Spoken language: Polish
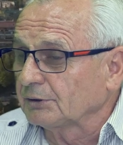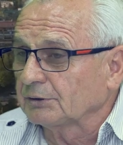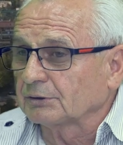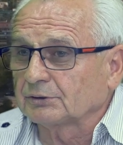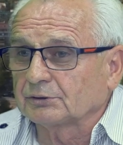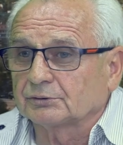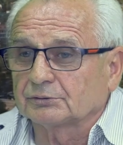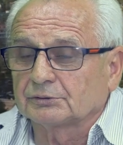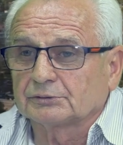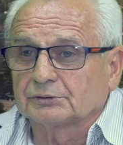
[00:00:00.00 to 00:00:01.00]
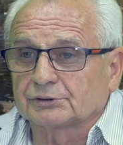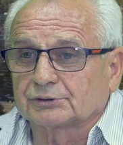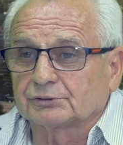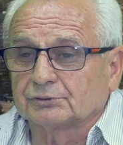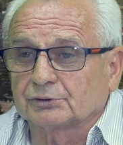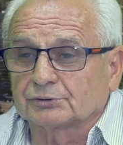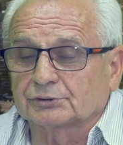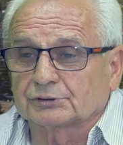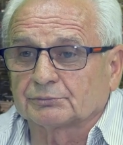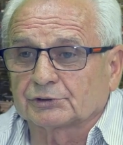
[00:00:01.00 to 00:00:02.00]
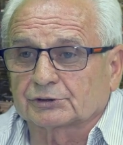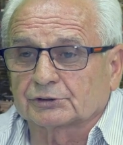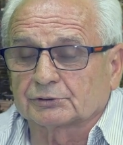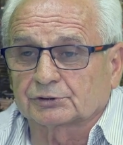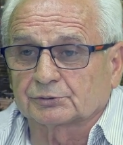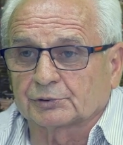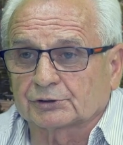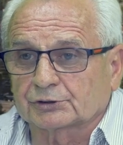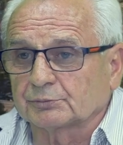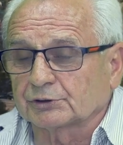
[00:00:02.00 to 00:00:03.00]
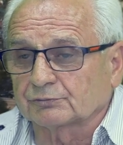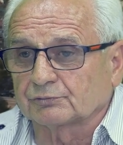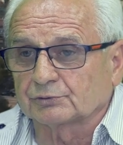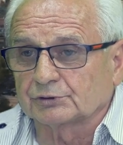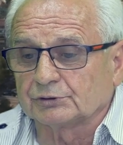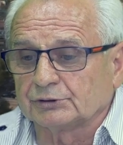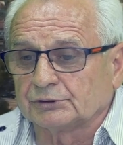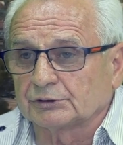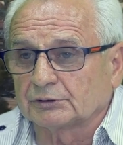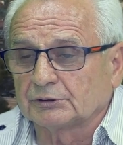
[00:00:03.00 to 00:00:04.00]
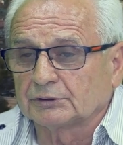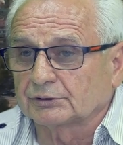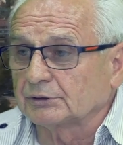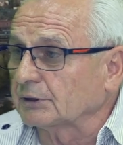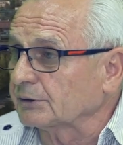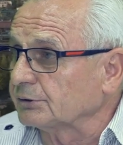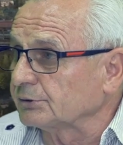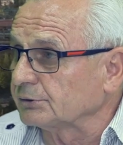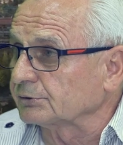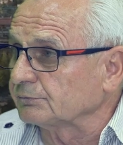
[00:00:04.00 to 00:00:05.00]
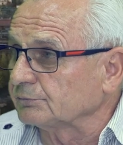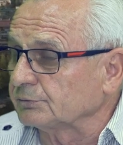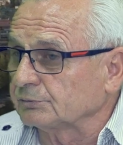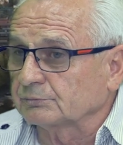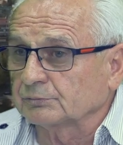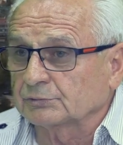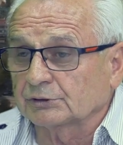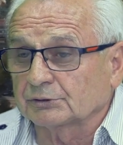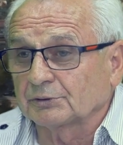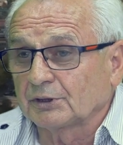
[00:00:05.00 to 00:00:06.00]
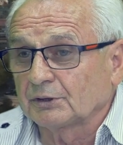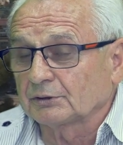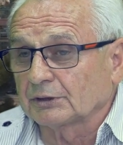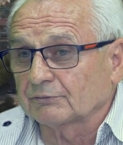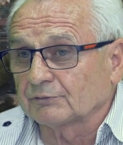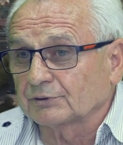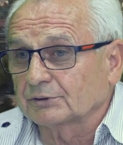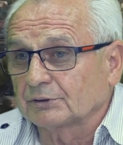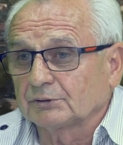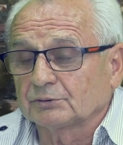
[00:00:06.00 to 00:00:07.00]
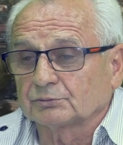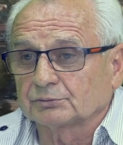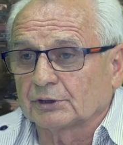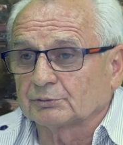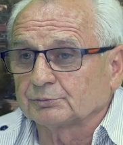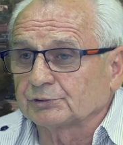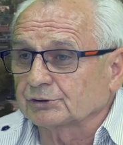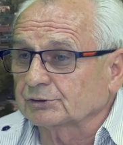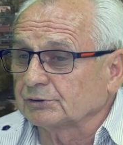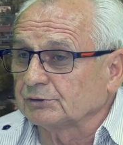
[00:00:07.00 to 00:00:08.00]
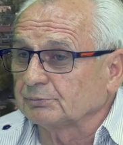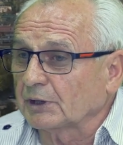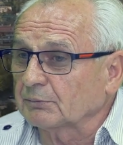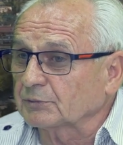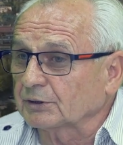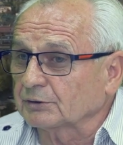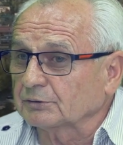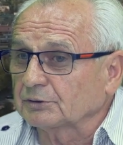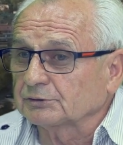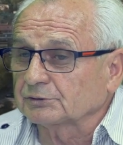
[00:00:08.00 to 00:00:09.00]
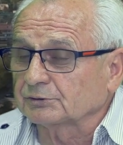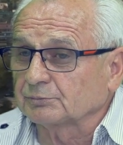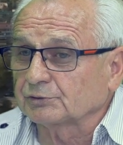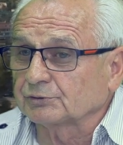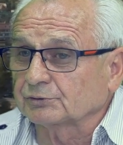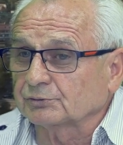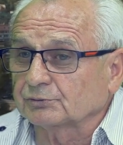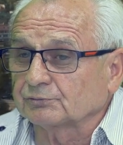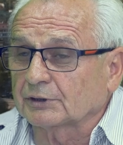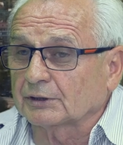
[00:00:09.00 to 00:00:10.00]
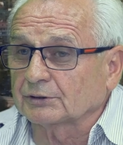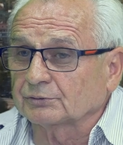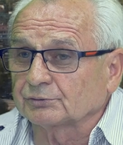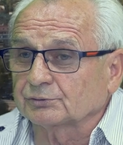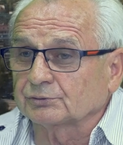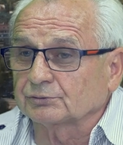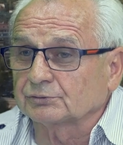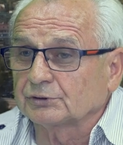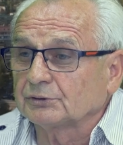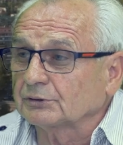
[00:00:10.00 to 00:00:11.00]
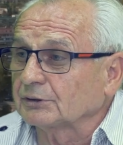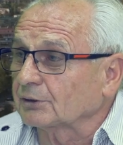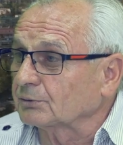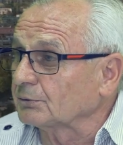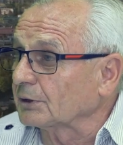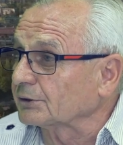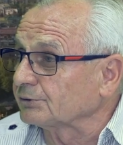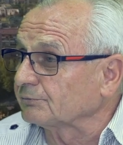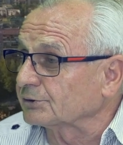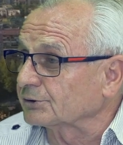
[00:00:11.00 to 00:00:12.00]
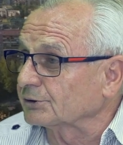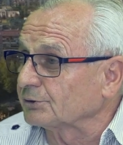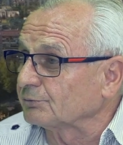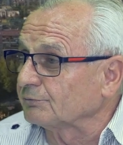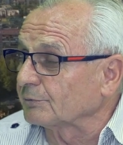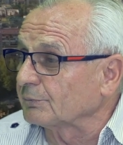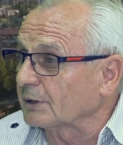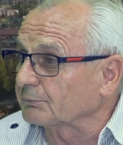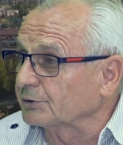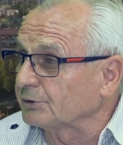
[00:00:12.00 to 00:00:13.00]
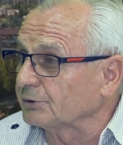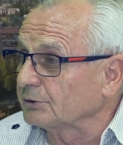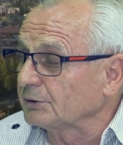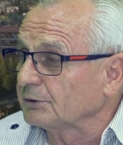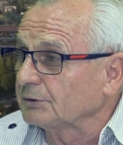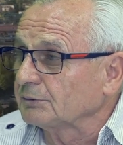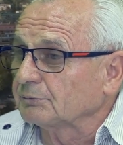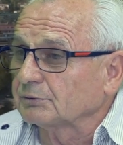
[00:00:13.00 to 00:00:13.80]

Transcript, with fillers: no, decydujące mecze, czy pierwszy mecz w drugiej lidze, kilka tysięcy, ten nawet udało mi się szczelić bramkę z moich rzutów karnych Józiu Gargula Ciwer szczelił dwie bramki, yy,